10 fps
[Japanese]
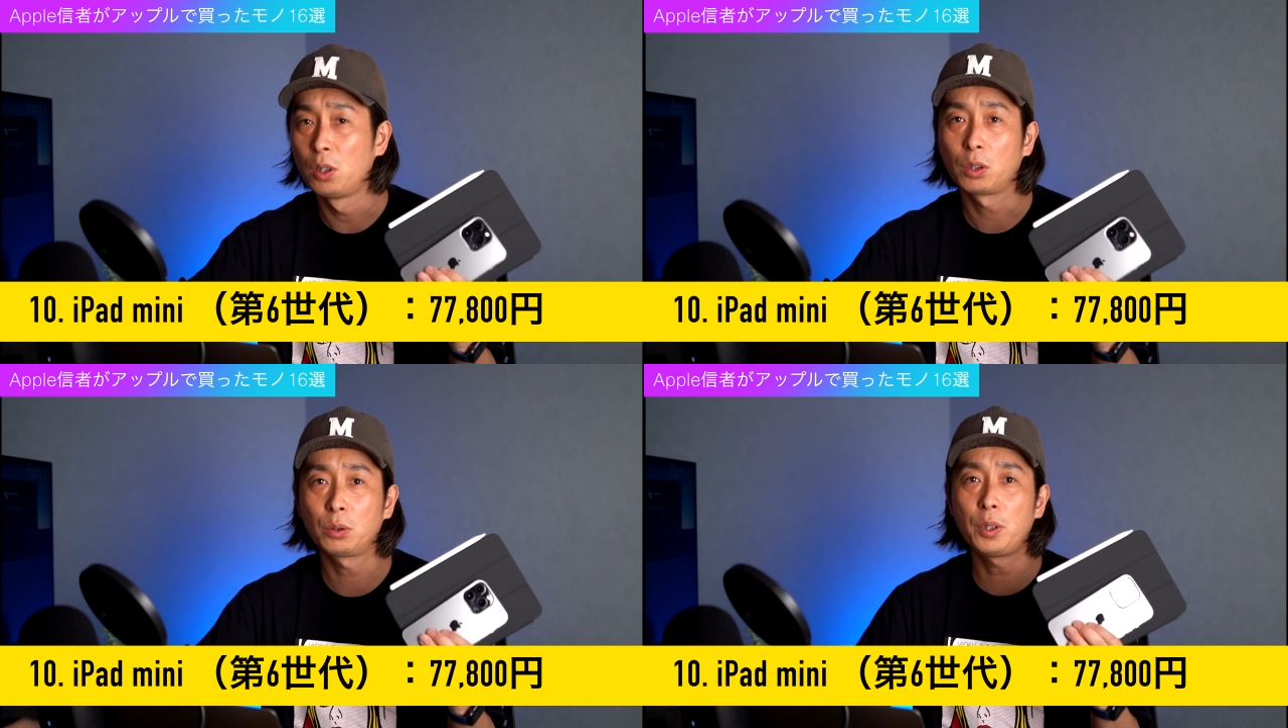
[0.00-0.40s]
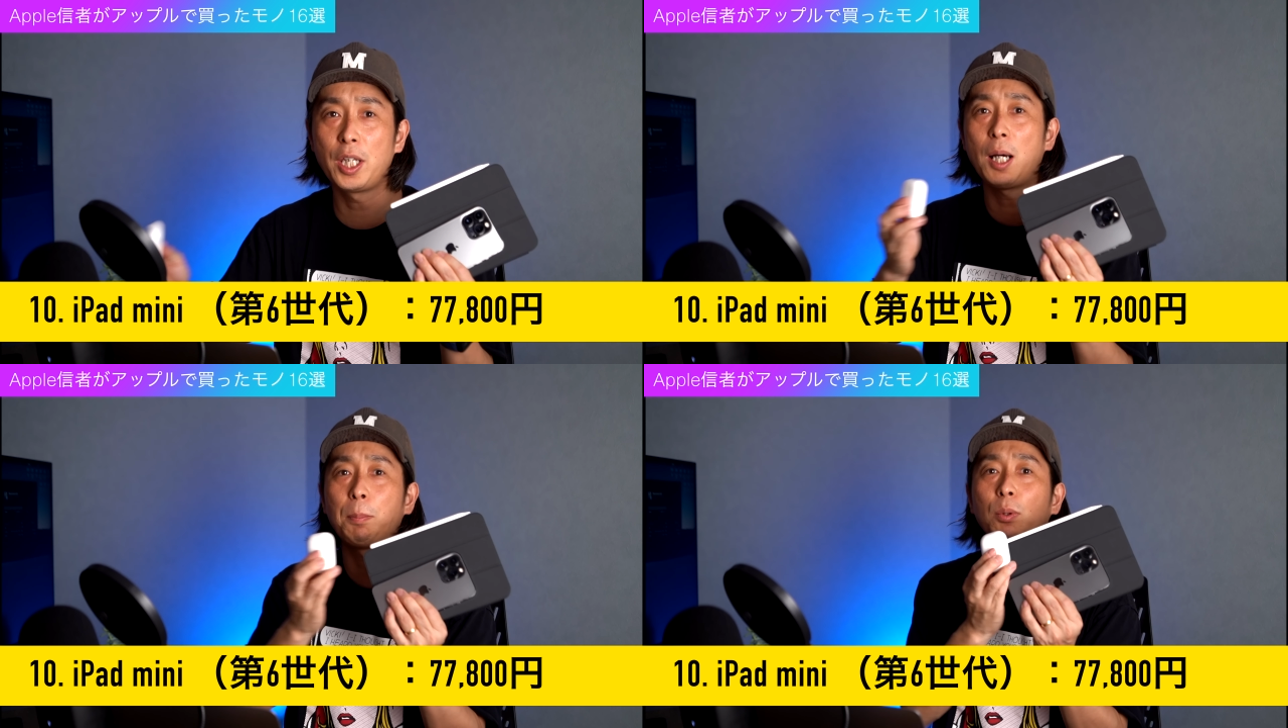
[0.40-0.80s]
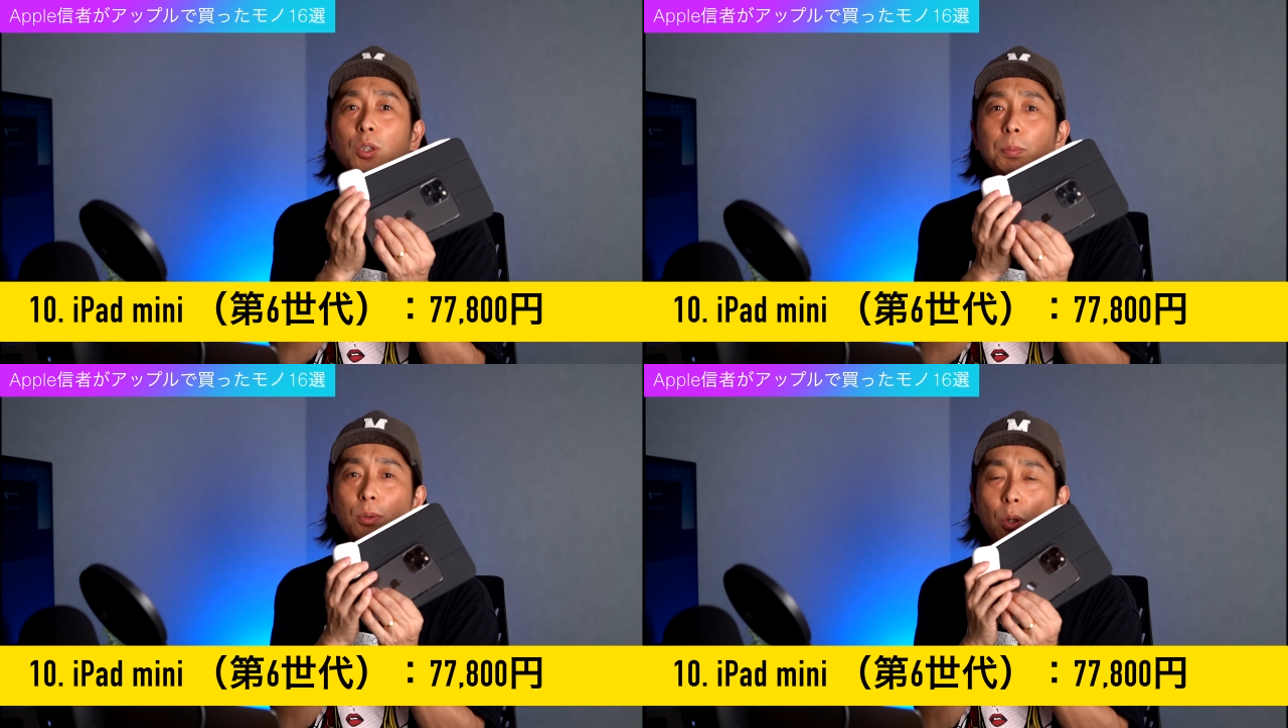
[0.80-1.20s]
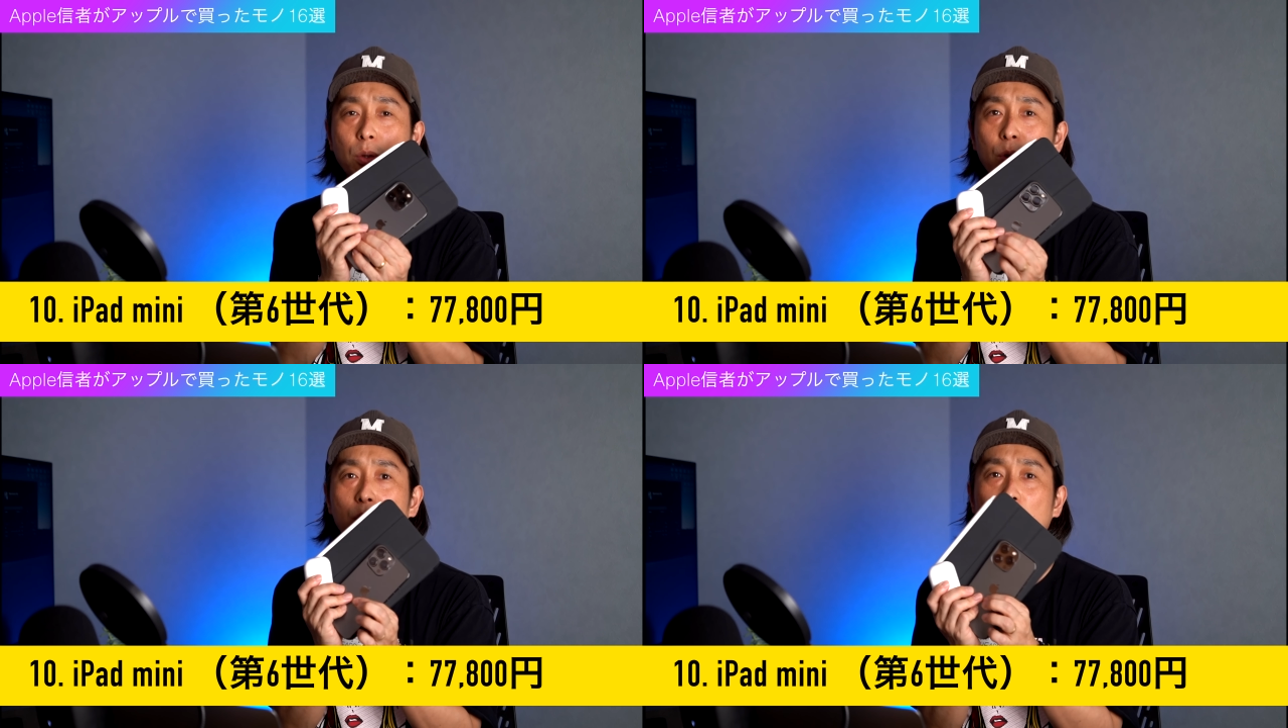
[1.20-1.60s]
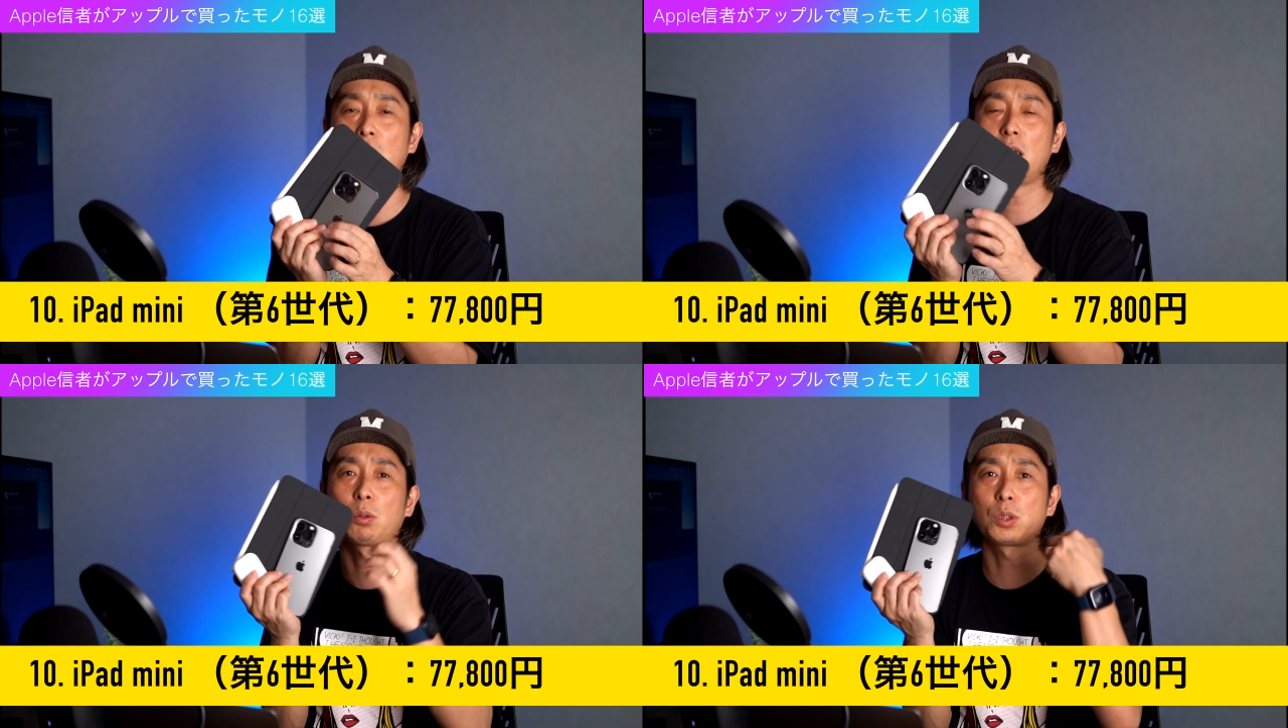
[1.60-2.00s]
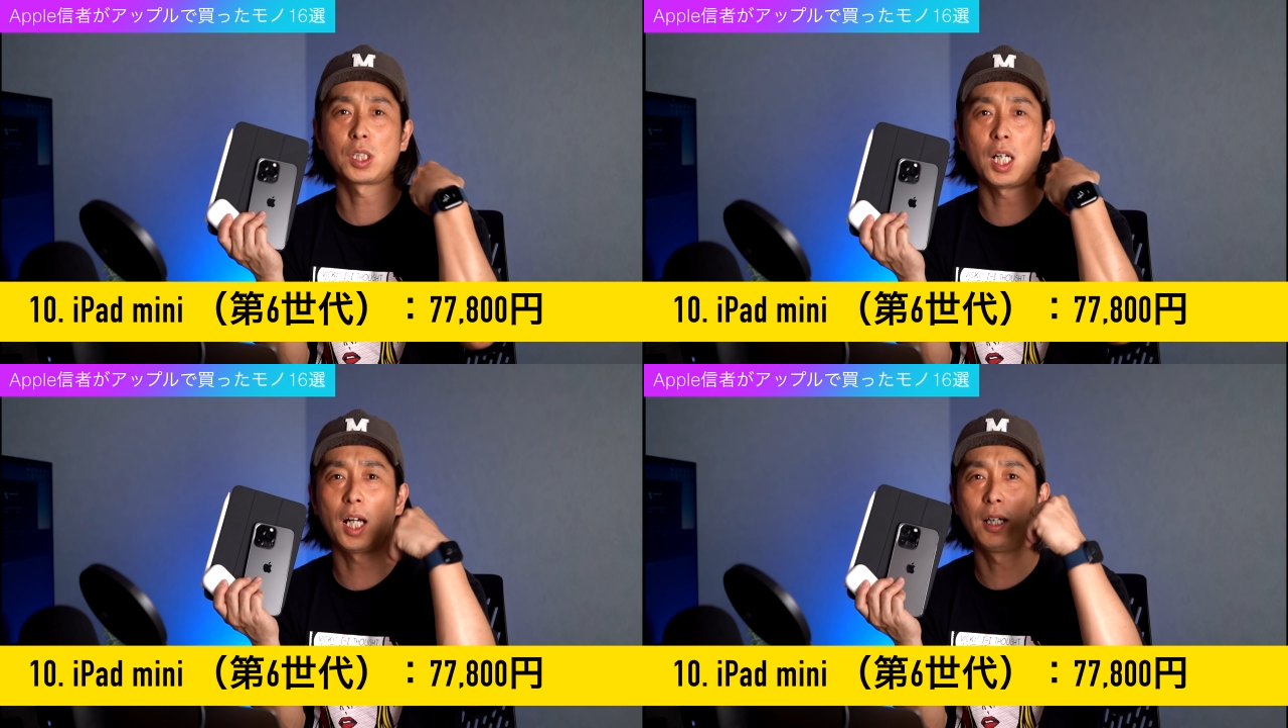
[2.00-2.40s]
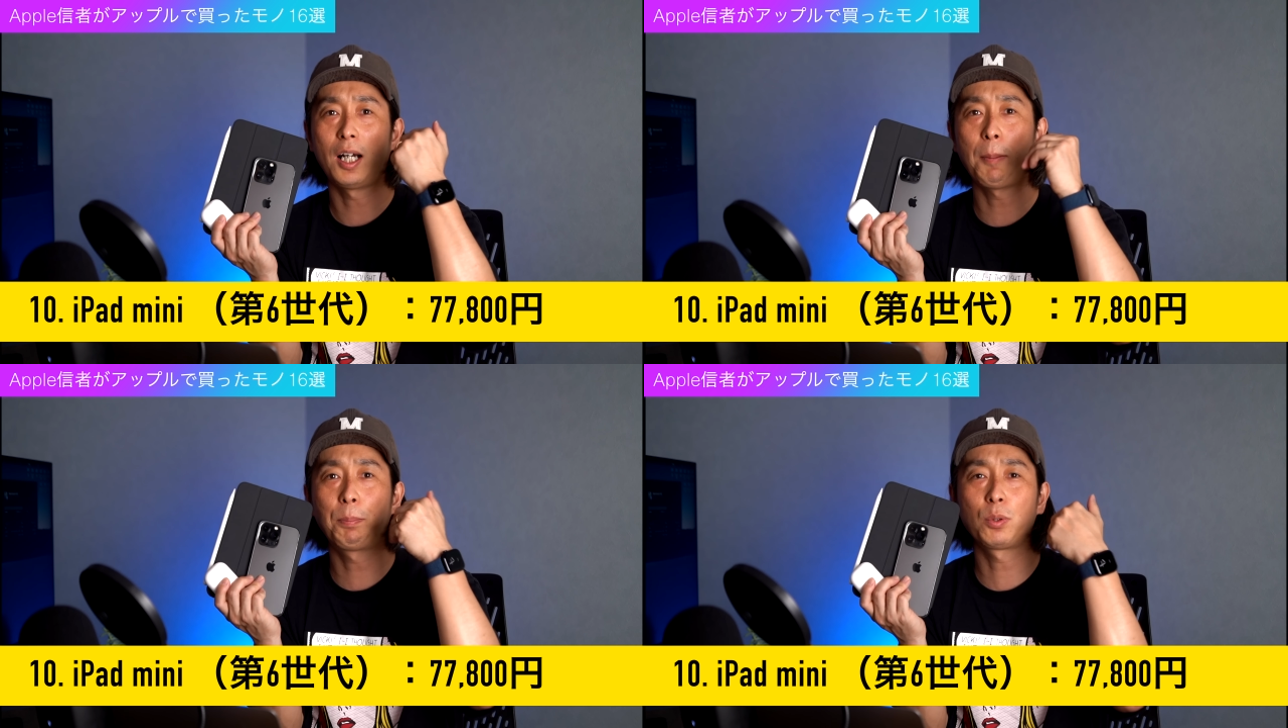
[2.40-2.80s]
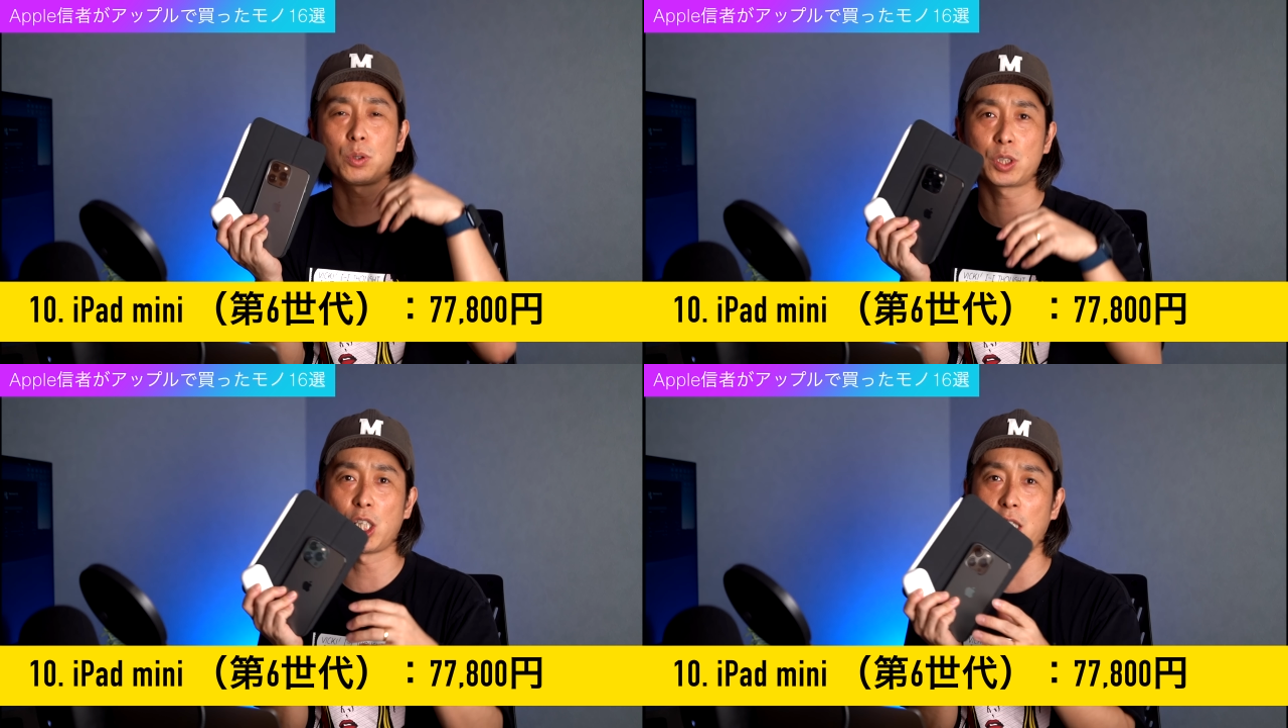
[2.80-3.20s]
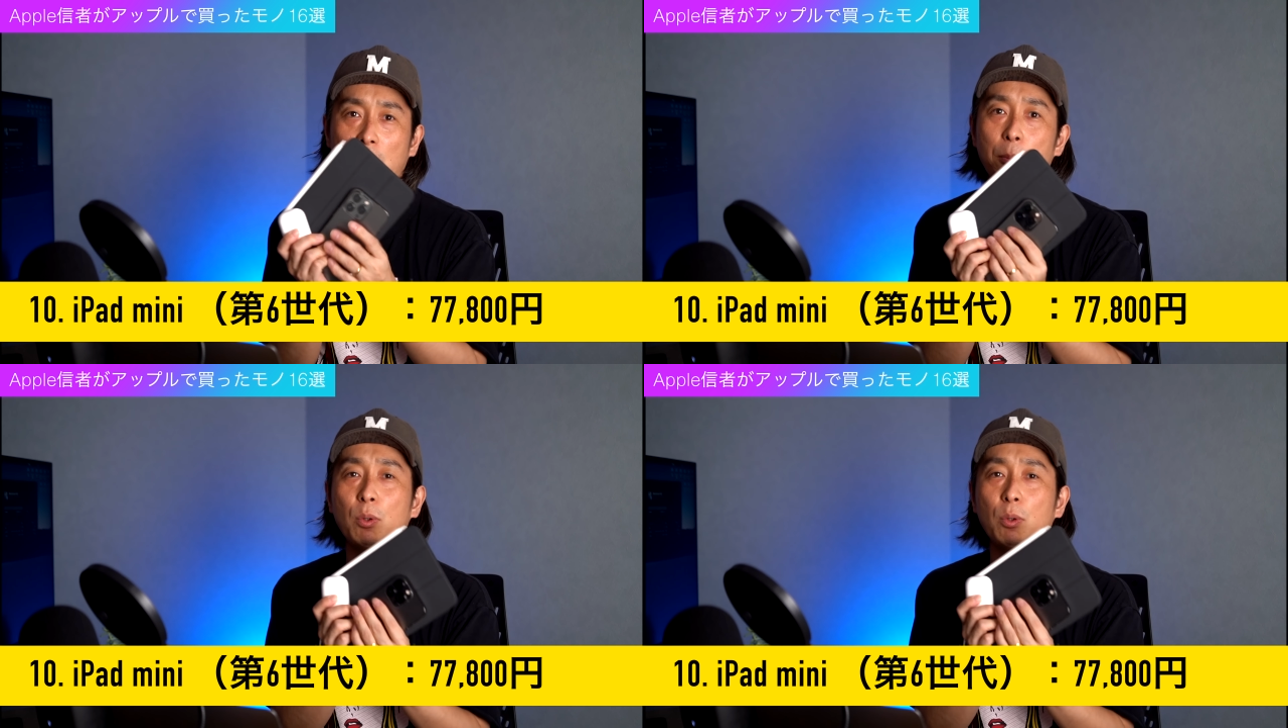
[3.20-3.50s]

この AirPods Pro、そしてこちら Apple Watch でね、